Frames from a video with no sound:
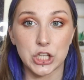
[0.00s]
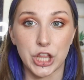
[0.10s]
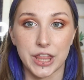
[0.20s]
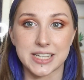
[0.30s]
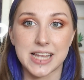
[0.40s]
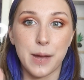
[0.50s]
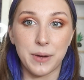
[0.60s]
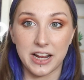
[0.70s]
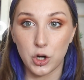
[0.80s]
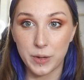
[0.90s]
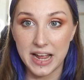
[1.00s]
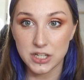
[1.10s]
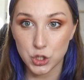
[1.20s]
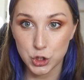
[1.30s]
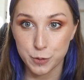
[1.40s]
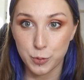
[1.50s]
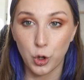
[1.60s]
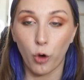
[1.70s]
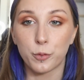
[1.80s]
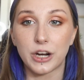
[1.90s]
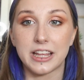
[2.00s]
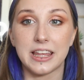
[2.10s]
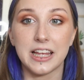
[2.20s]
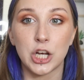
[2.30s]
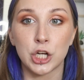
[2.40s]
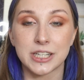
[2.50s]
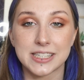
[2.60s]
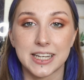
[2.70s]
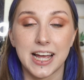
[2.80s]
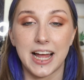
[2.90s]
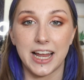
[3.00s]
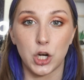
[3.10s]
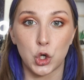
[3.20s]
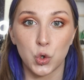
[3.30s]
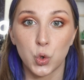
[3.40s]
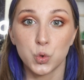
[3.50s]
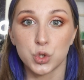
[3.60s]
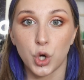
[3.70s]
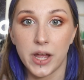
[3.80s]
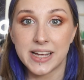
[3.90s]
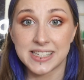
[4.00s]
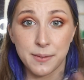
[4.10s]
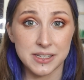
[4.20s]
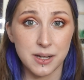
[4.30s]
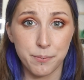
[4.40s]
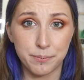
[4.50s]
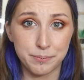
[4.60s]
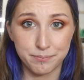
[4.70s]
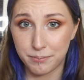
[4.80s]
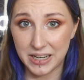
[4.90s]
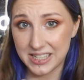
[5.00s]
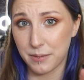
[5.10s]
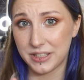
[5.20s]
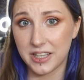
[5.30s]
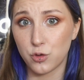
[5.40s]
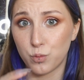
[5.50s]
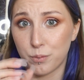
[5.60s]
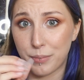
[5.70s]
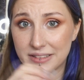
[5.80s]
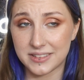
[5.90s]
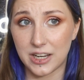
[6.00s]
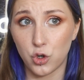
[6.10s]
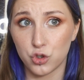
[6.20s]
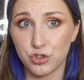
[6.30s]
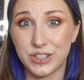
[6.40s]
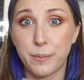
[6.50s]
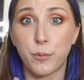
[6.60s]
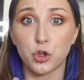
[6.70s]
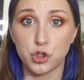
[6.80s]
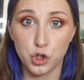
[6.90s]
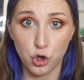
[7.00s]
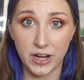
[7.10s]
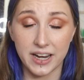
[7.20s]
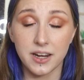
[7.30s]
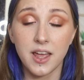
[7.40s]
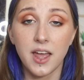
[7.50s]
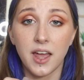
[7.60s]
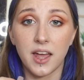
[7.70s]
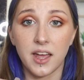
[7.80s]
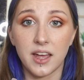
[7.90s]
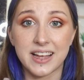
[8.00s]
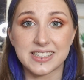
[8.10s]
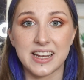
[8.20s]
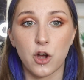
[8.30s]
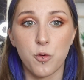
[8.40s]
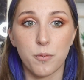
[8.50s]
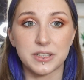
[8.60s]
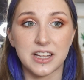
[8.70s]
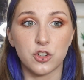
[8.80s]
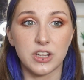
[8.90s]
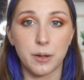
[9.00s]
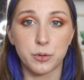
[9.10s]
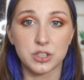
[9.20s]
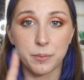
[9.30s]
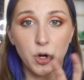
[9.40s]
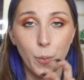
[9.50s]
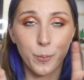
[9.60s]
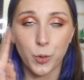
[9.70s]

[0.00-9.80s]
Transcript: Entonces, para que lo veáis, os pongo por aquí lo que sería el conjunto. Se basa básicamente en un pantalón tipo jogger, eh, que sería como un pantalón de deporte pero